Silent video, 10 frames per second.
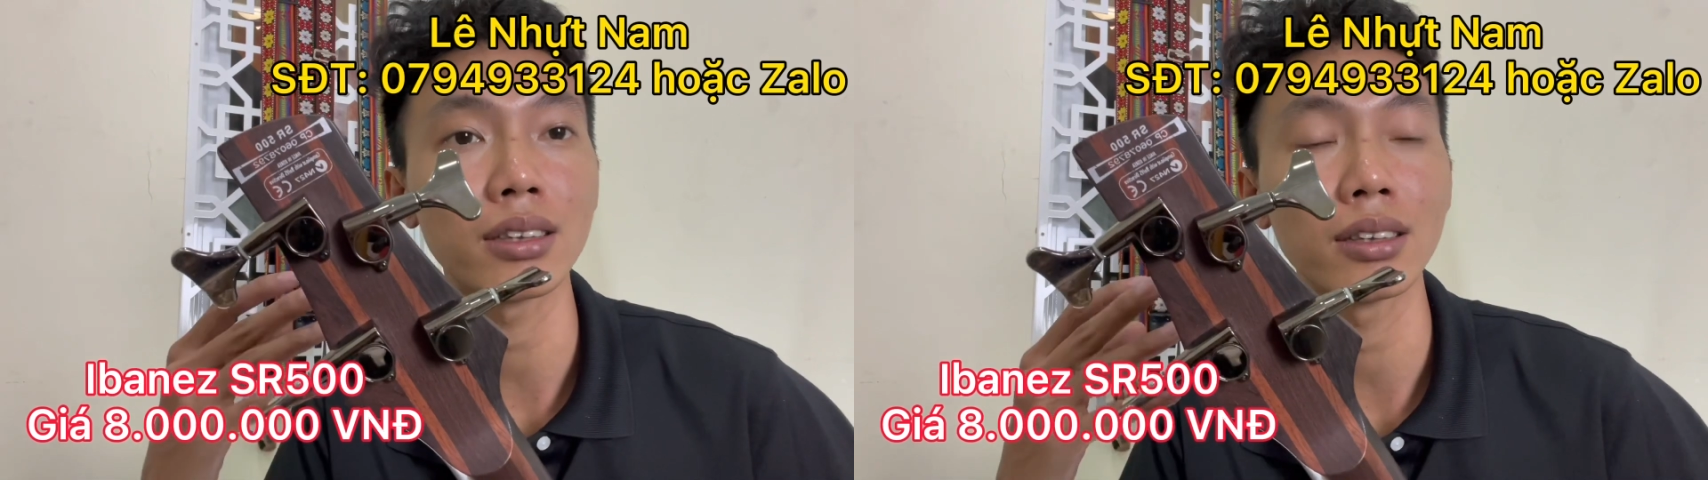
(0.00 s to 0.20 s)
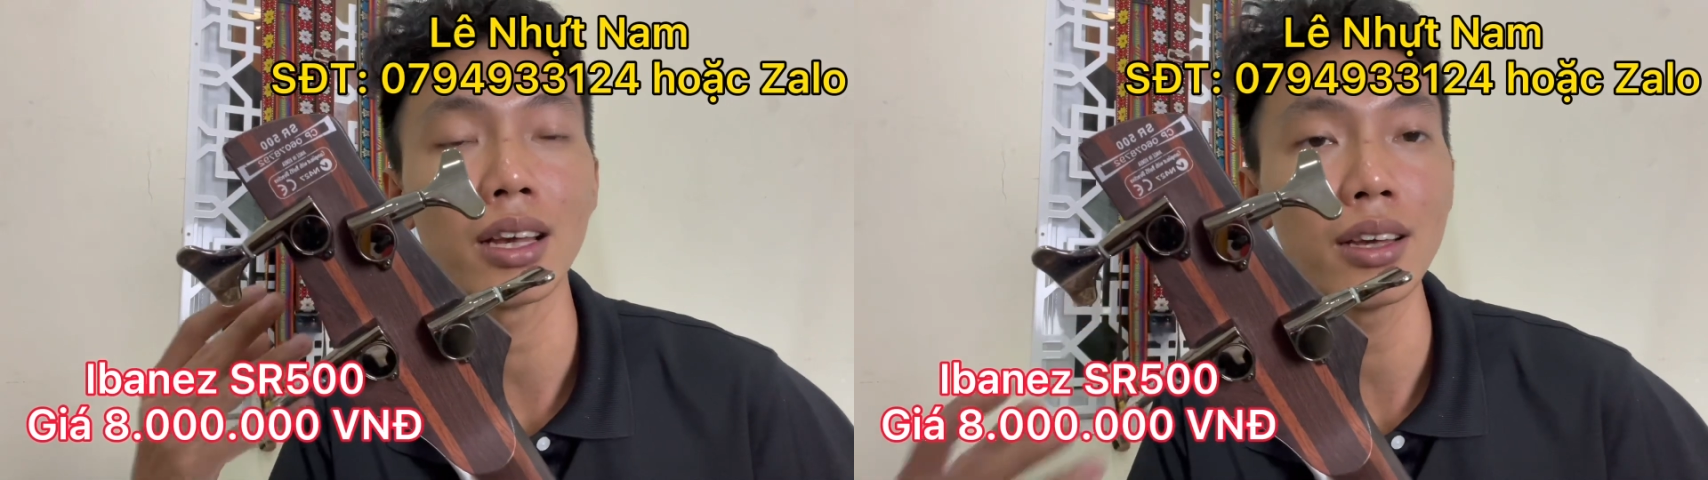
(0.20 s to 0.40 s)

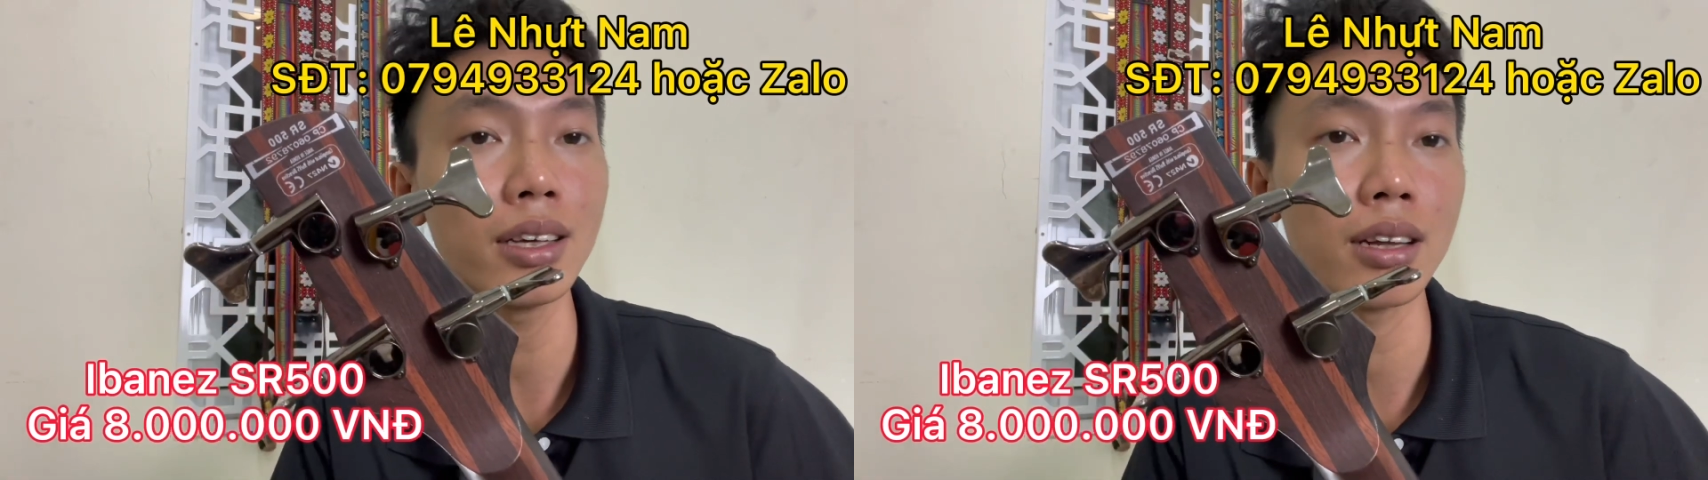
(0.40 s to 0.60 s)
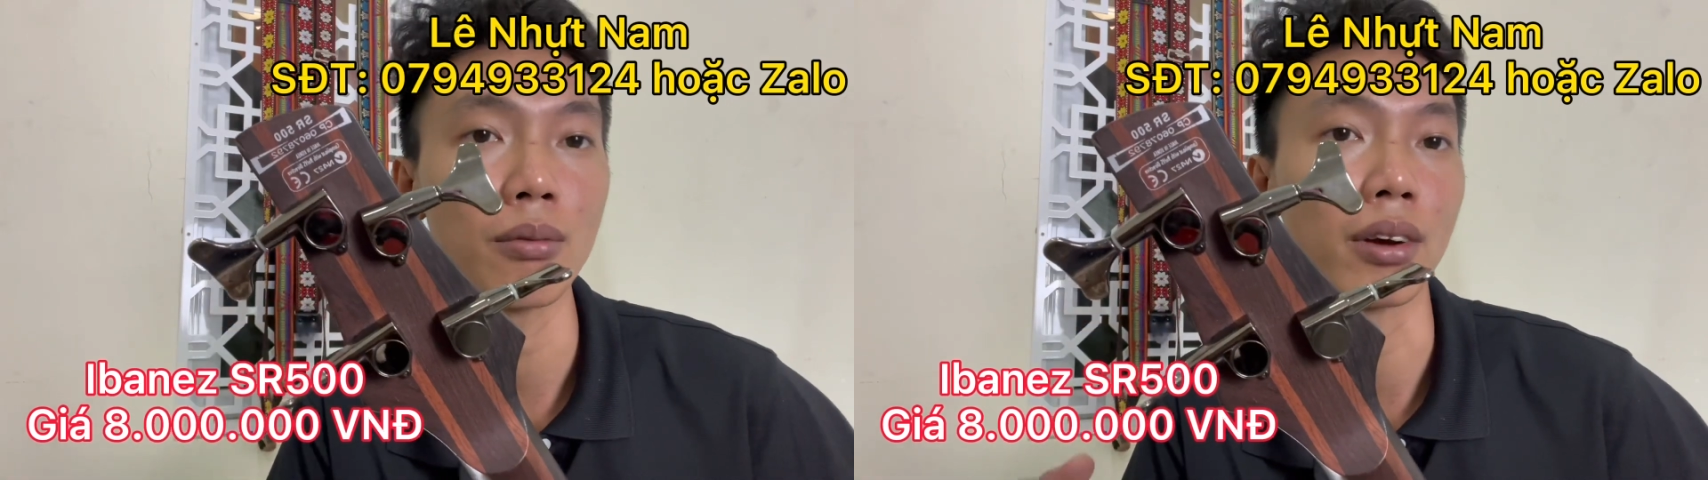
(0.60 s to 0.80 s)
tiếng
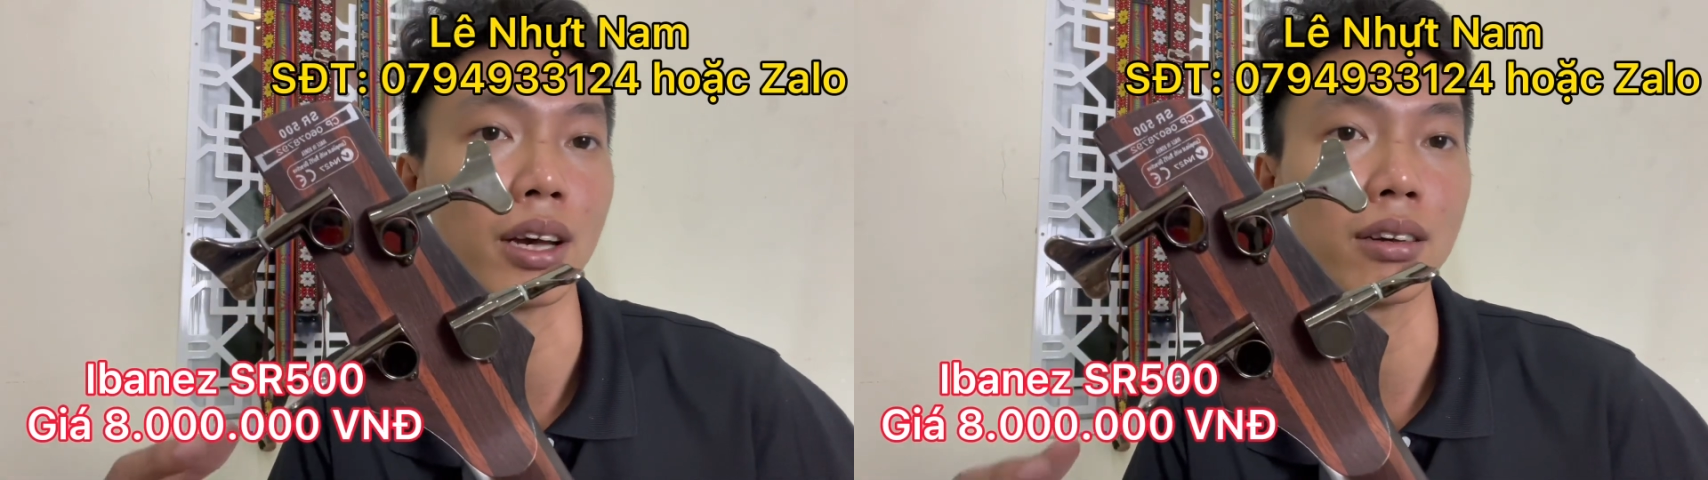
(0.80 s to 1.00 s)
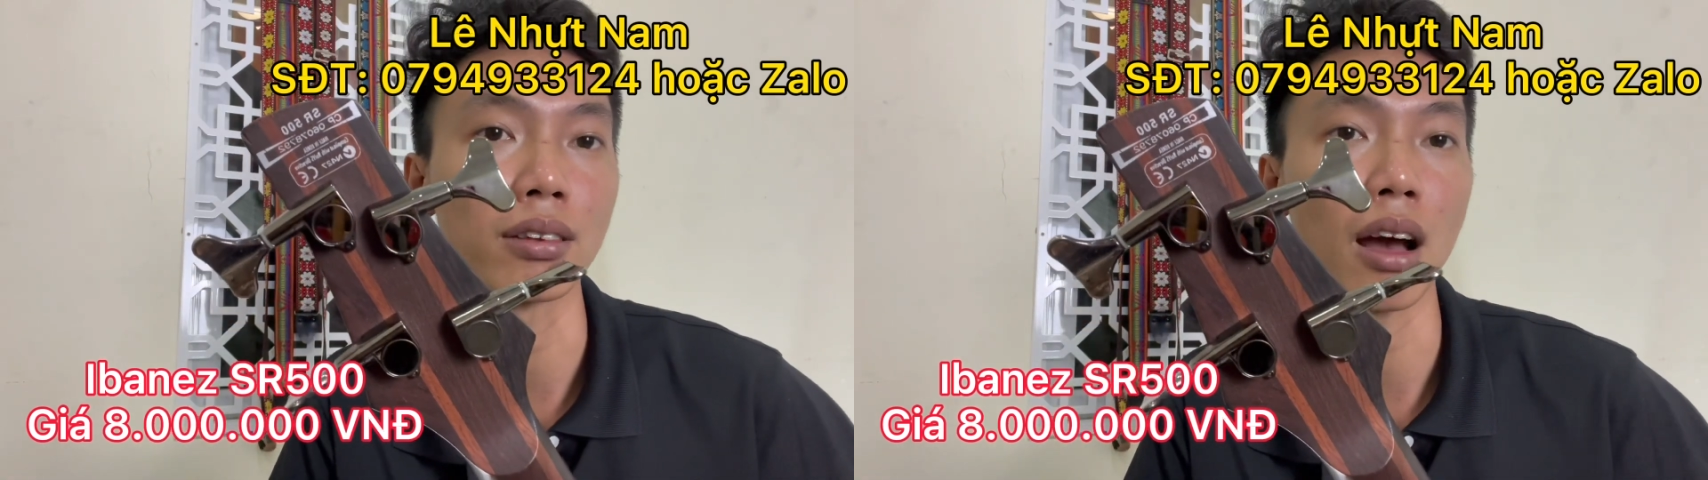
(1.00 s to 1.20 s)
xong rồi
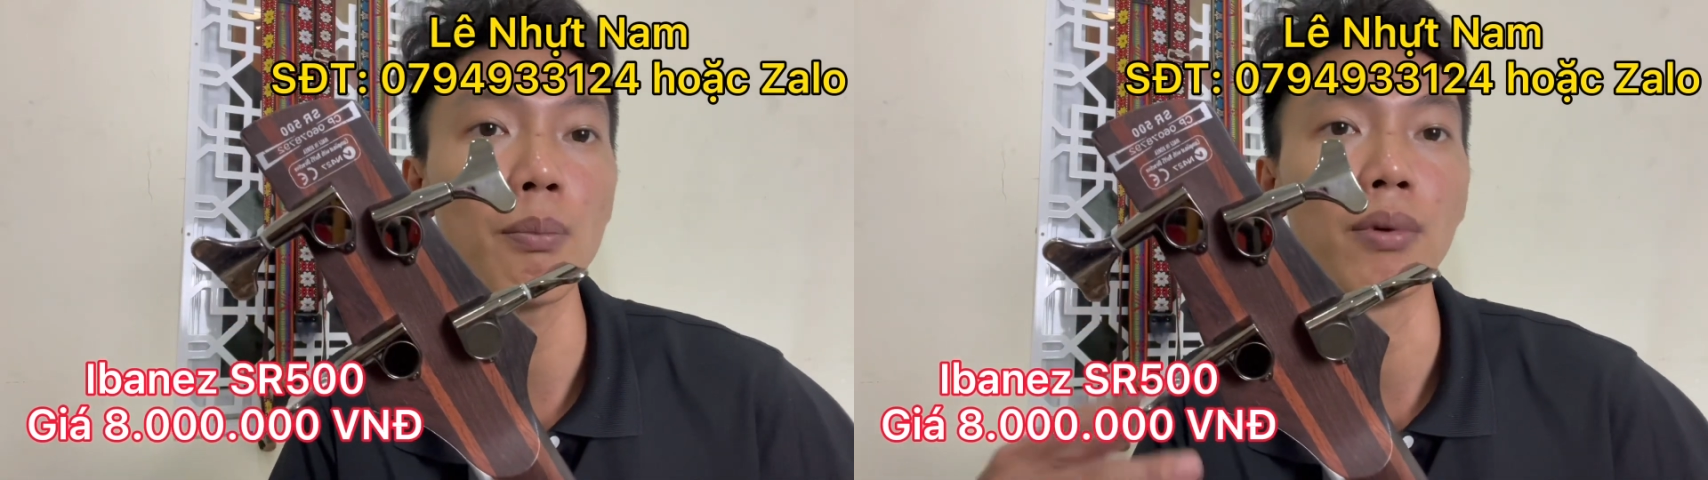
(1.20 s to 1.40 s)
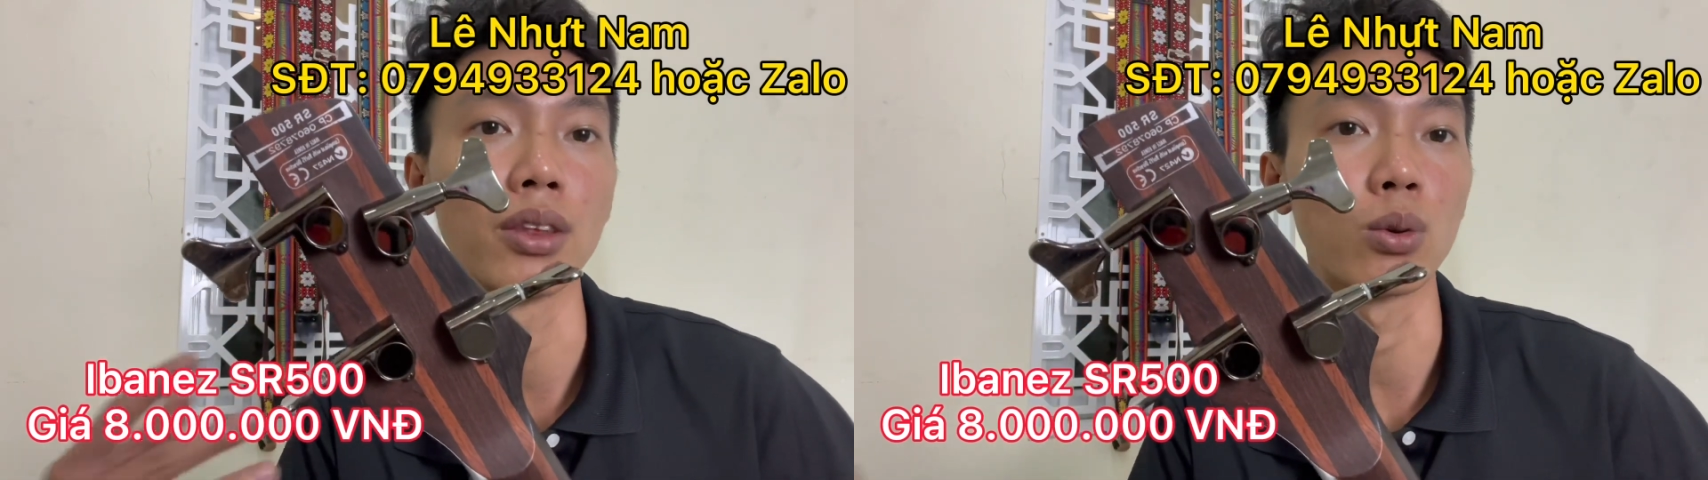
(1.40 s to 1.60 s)
cái người ta
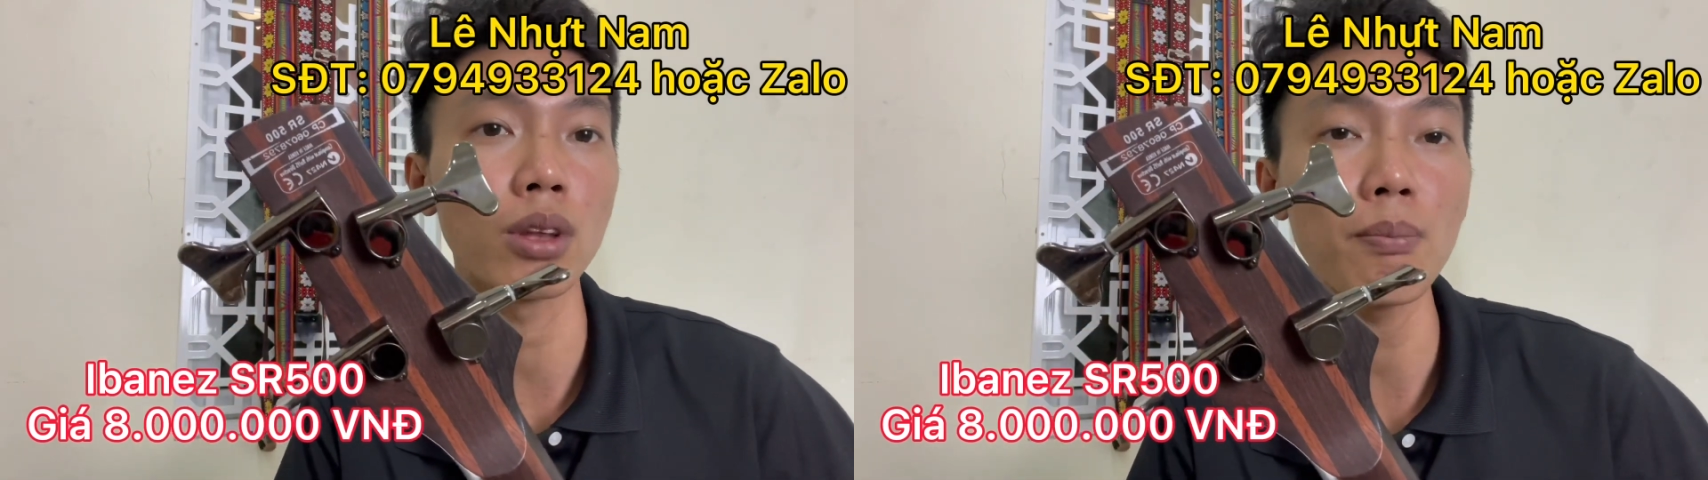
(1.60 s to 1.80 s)
up lên youtube